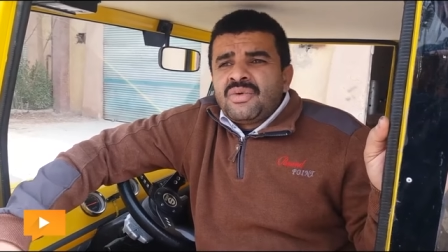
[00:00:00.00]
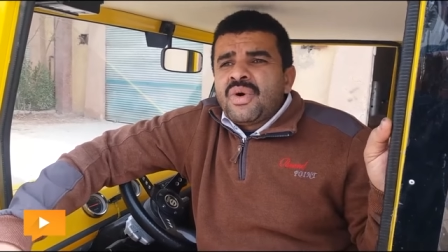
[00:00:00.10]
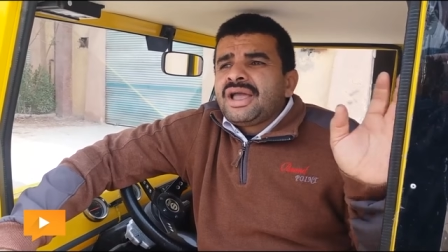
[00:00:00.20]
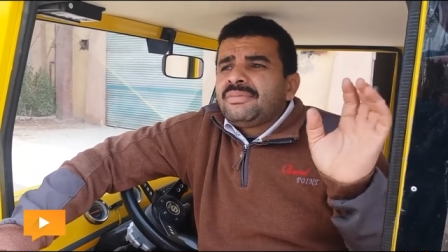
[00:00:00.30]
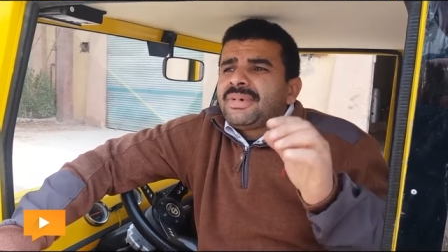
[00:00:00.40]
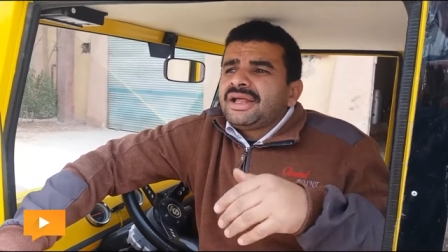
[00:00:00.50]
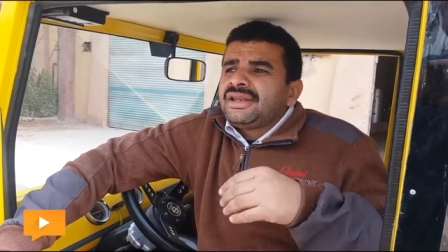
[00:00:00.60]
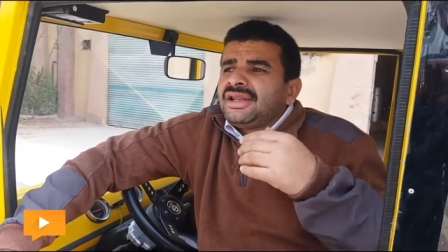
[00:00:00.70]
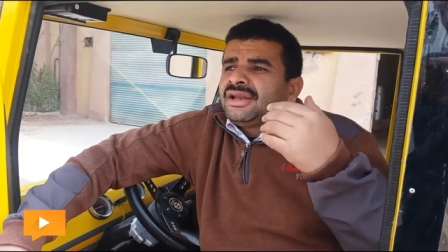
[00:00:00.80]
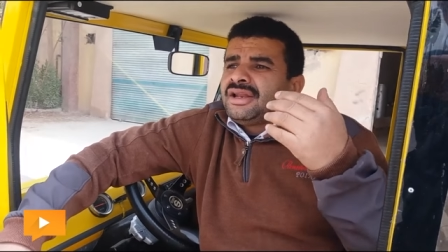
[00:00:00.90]
وهيبقى
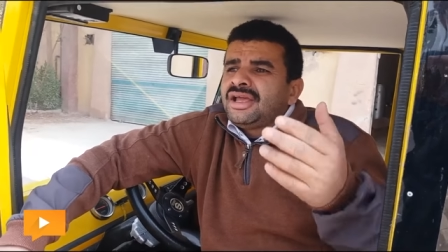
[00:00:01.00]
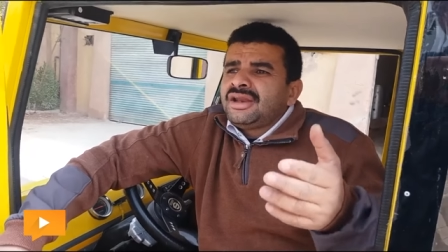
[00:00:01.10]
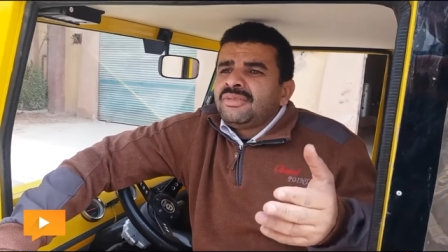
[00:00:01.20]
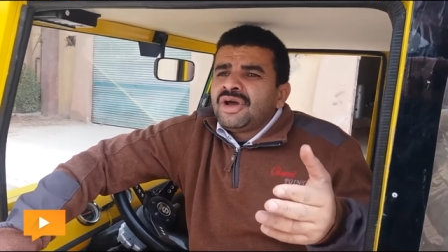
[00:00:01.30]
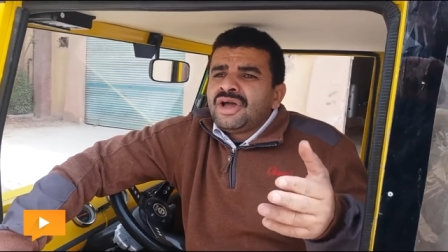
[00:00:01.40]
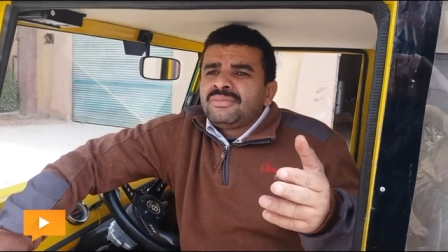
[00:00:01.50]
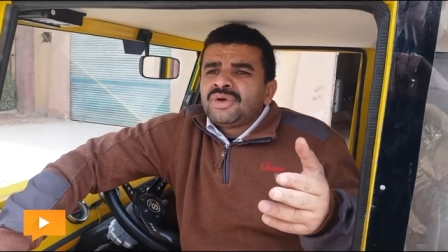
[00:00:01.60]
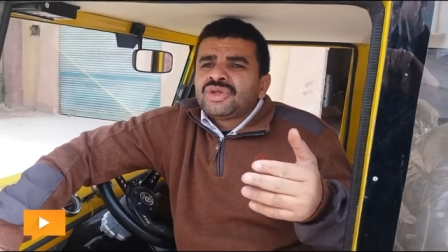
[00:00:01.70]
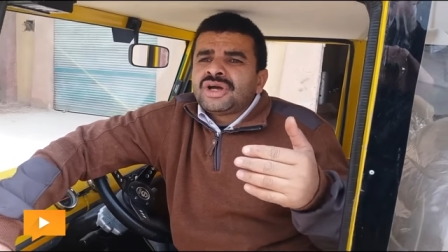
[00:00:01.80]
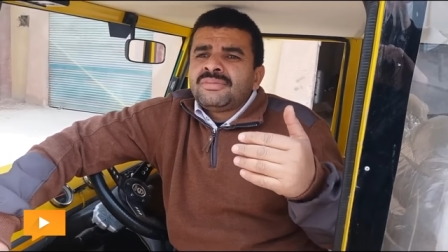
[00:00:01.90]

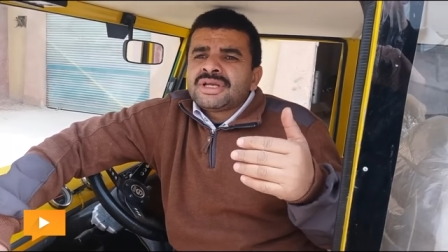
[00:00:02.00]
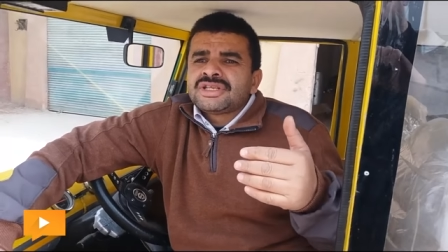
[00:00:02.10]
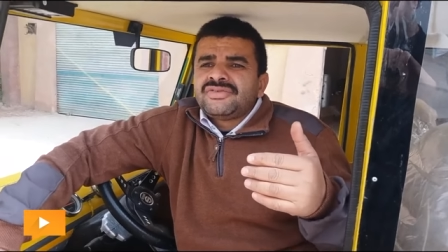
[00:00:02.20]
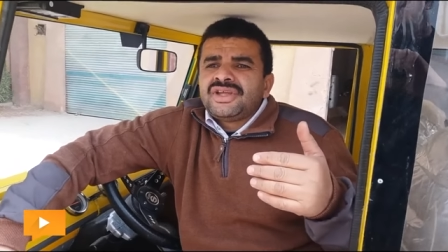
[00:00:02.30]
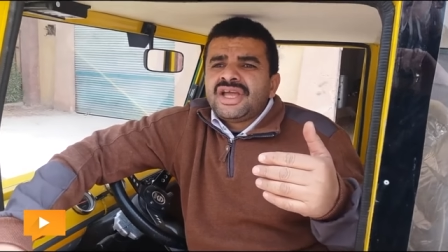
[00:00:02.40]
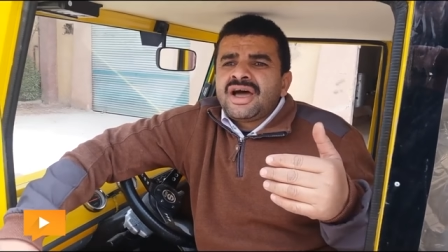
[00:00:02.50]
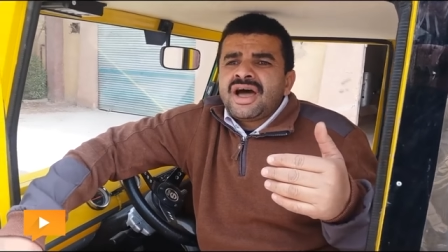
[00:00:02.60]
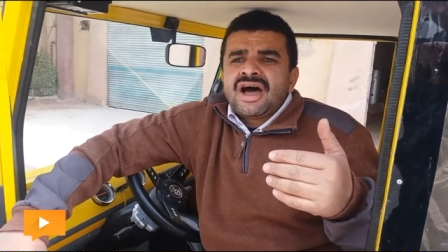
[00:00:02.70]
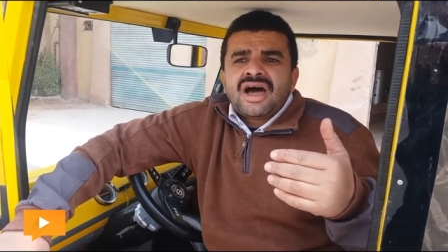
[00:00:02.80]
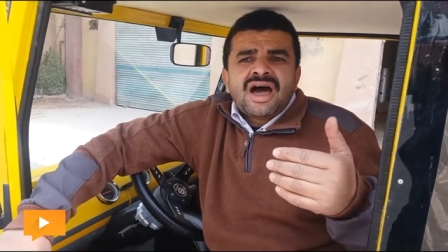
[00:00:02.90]
المنتج المصري
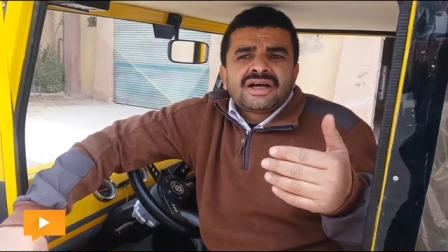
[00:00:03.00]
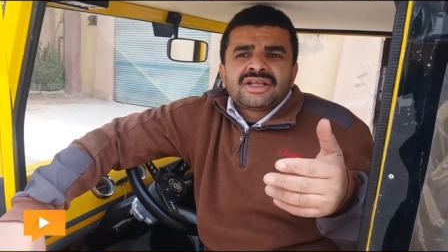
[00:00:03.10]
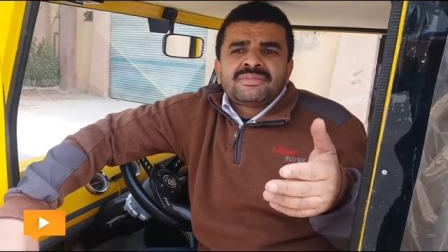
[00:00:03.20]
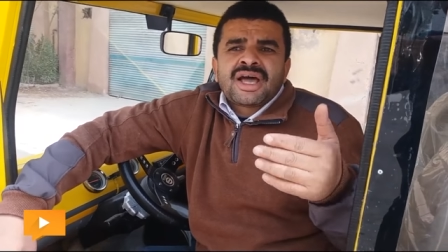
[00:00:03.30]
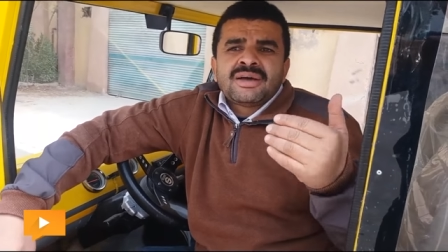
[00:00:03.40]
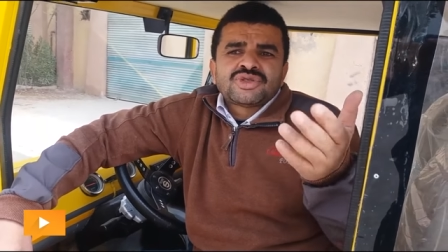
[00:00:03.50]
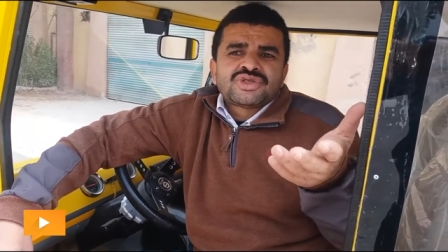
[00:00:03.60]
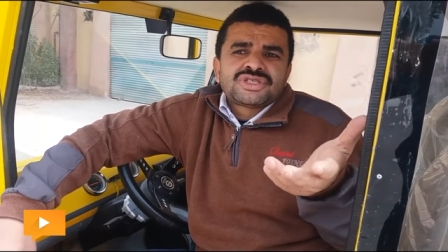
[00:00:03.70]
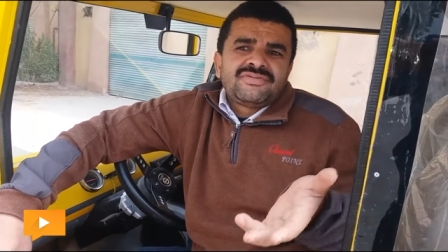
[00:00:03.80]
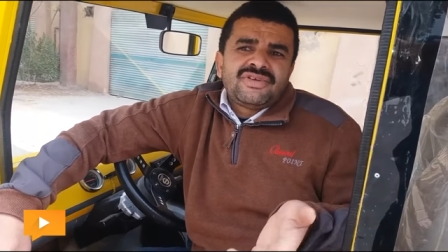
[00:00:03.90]
فيها اكثر من
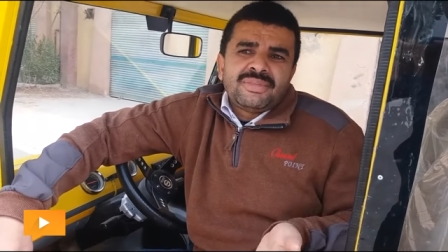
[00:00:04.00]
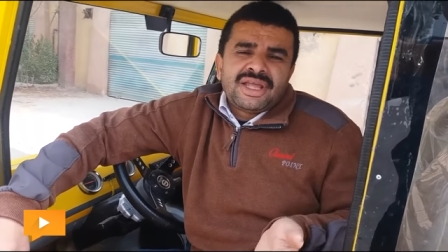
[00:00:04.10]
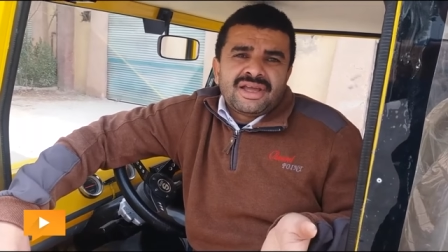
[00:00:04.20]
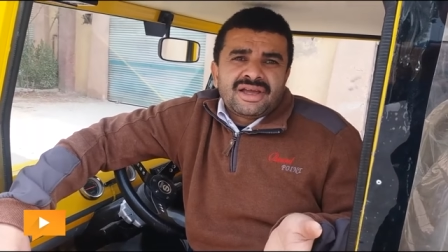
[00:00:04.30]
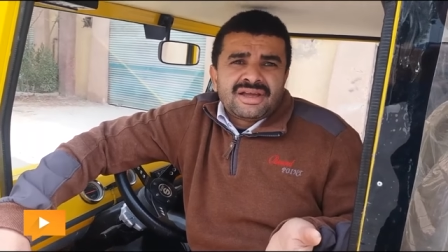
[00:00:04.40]
65%